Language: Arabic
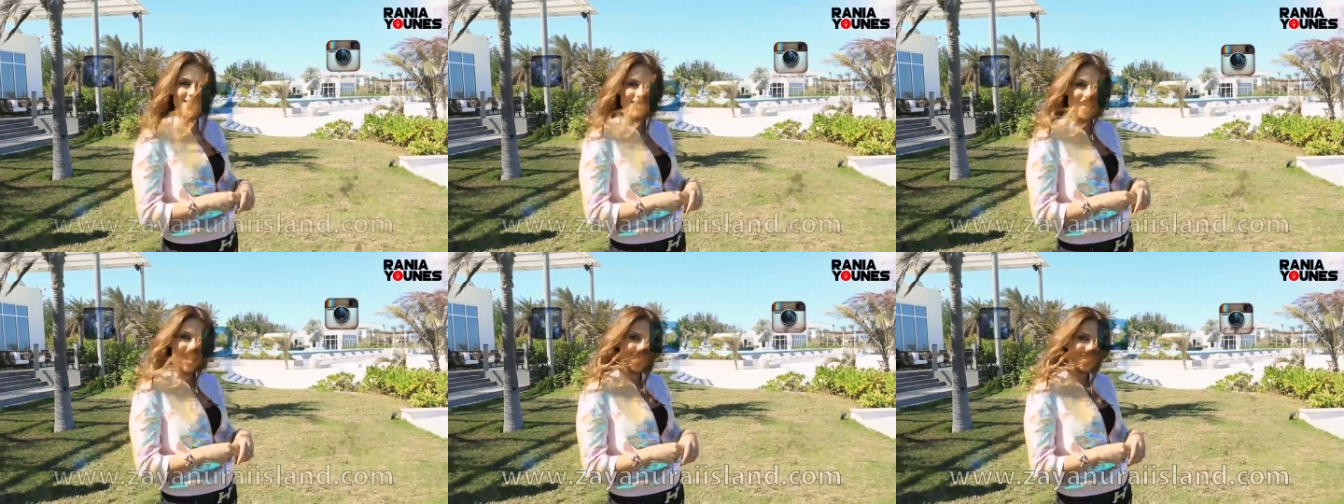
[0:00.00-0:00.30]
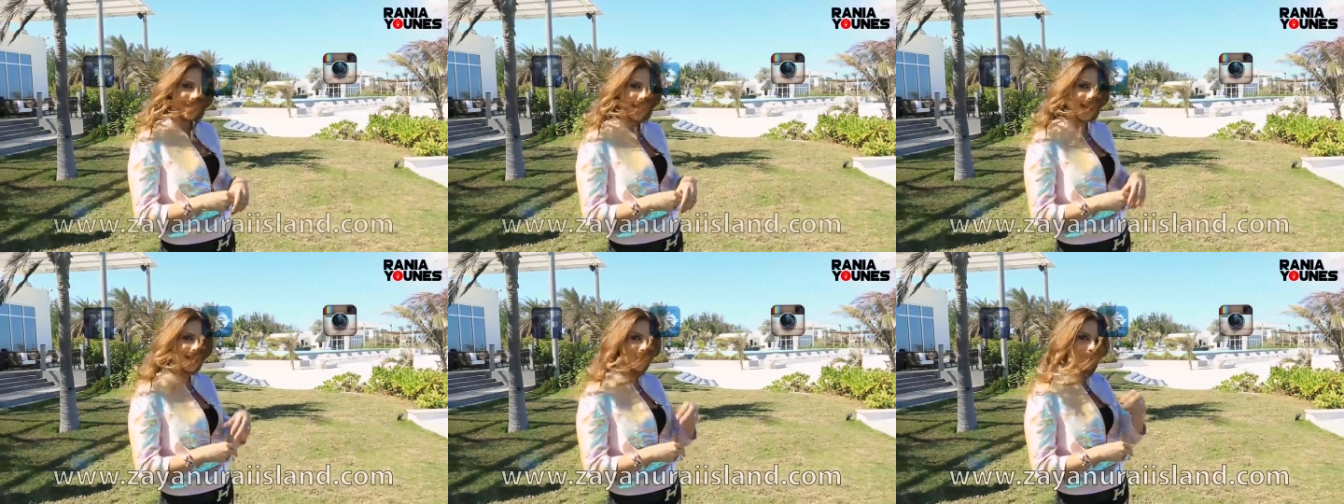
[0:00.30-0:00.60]

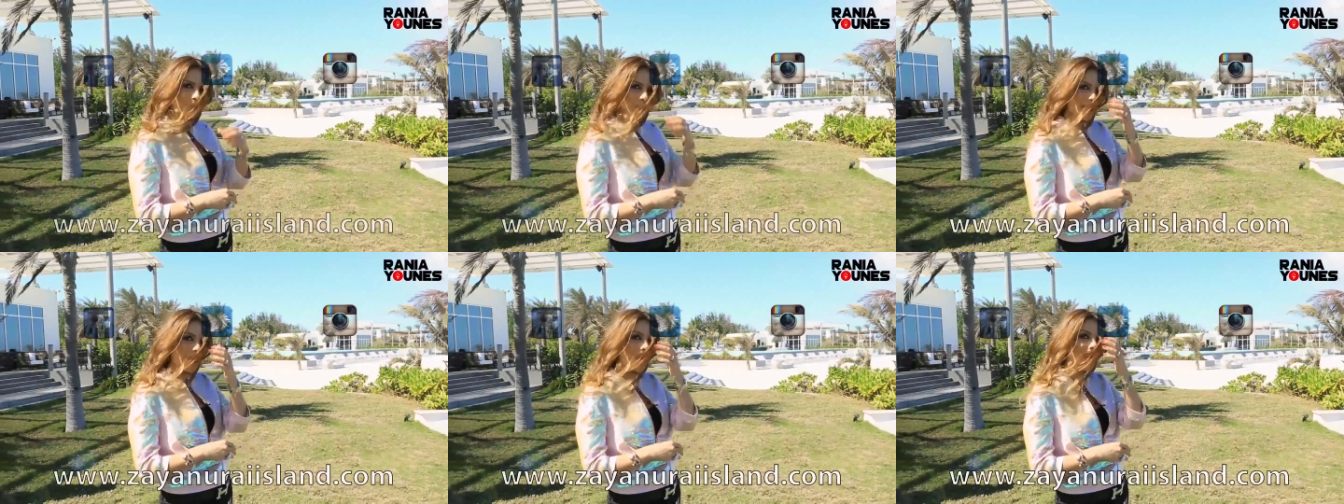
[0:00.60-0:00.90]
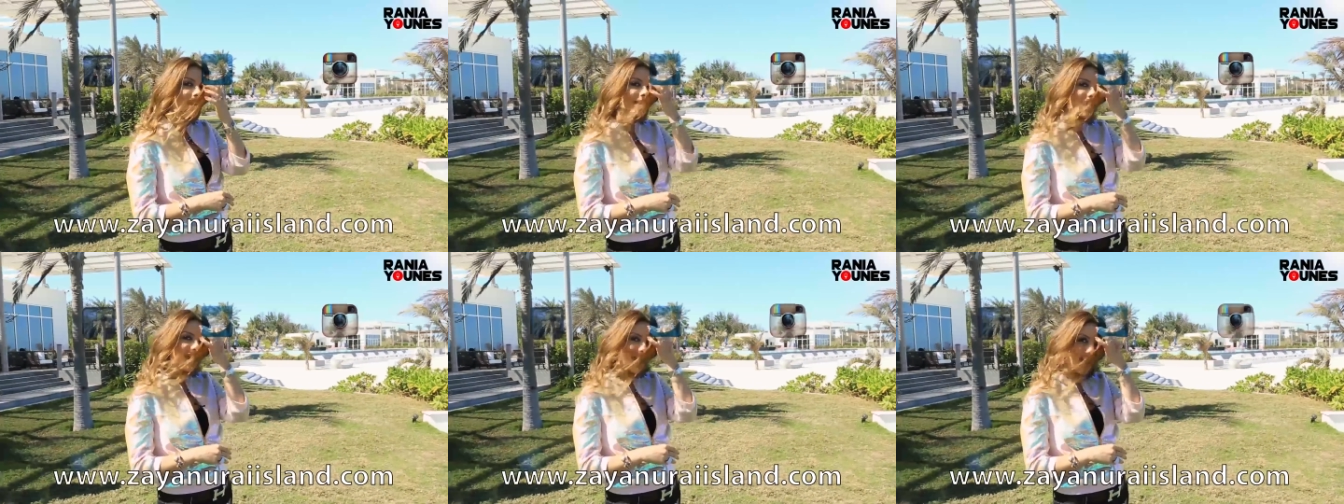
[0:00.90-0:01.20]
زايا
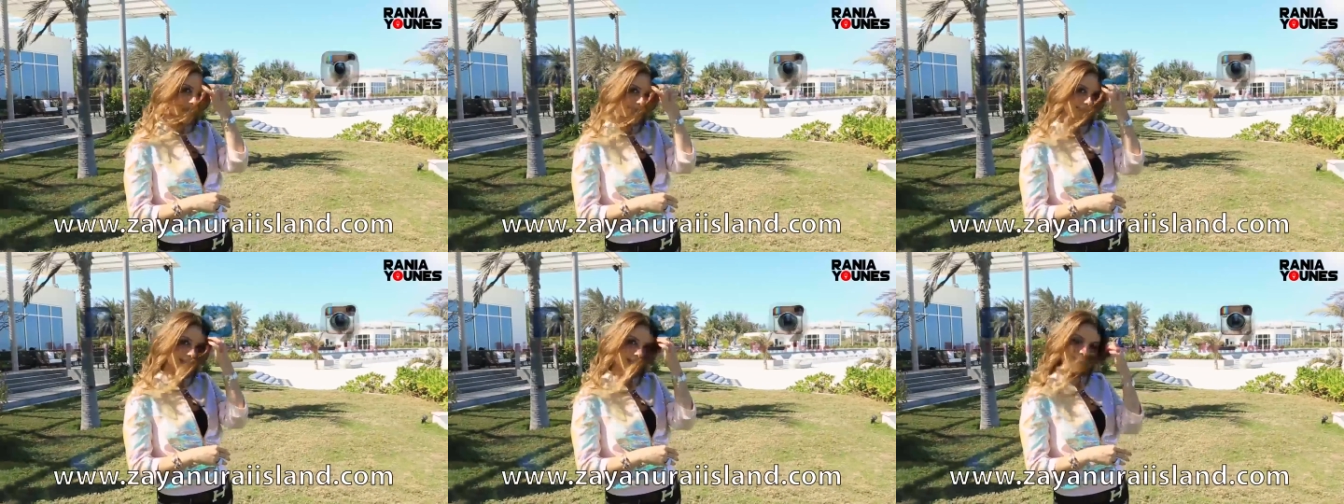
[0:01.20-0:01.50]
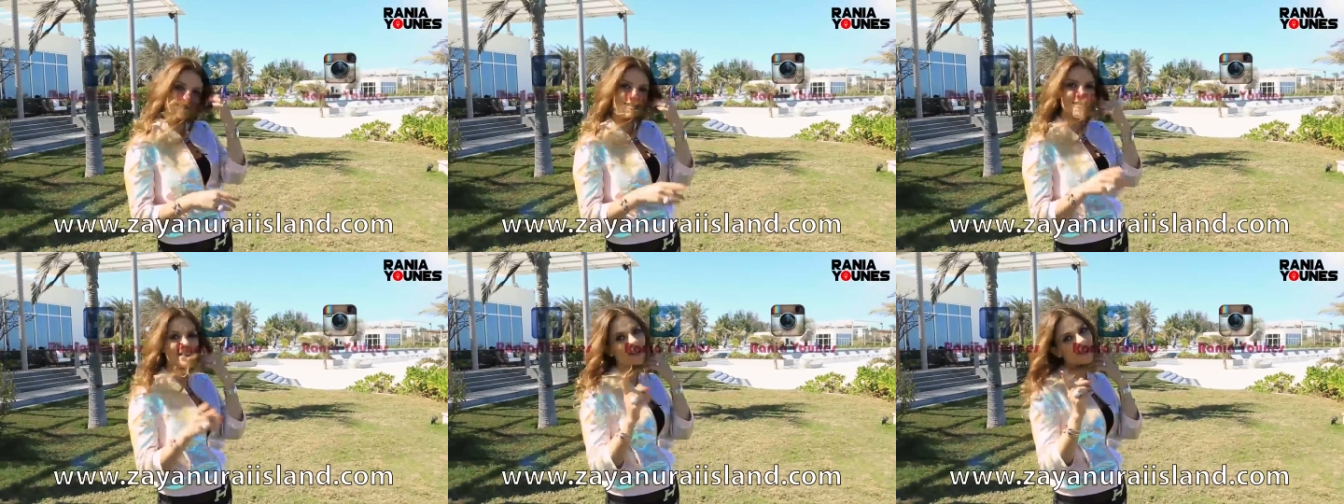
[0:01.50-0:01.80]
نوراي
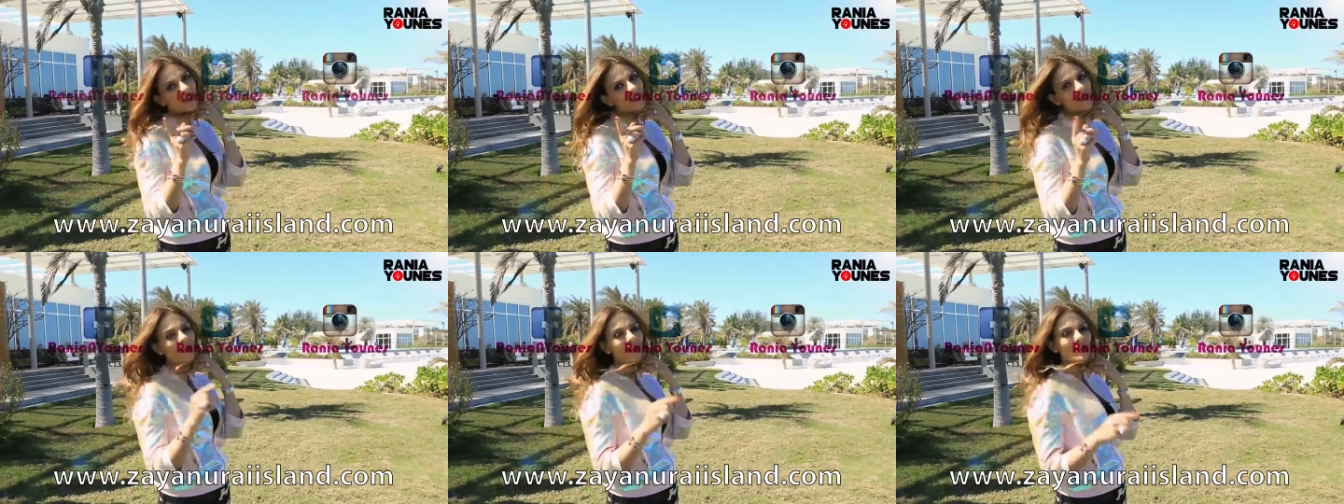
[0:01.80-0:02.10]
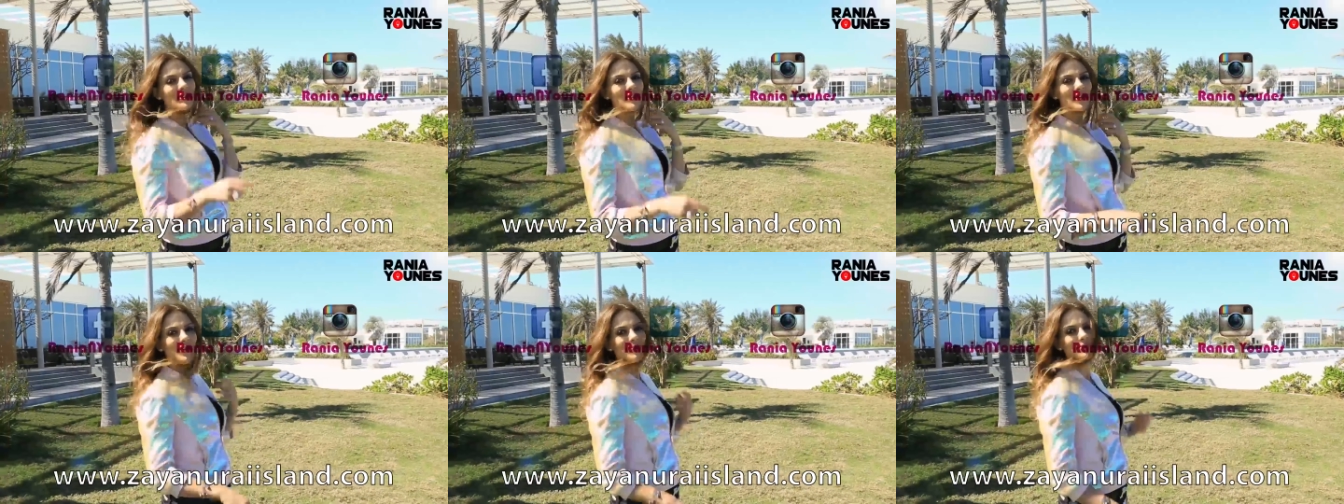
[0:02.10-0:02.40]
آيلاند
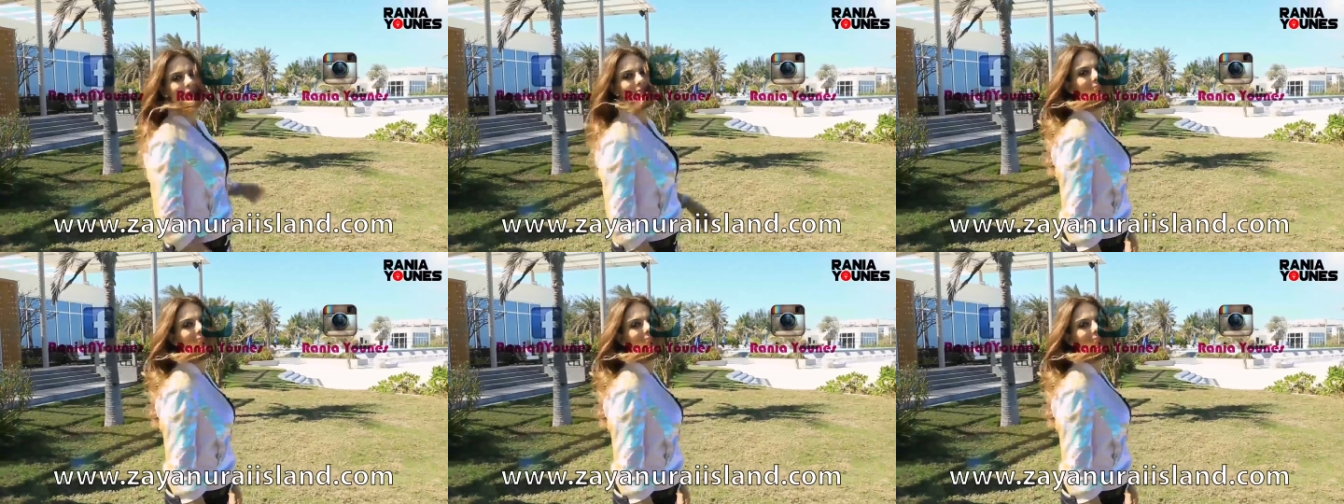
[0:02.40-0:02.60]
دوت كوم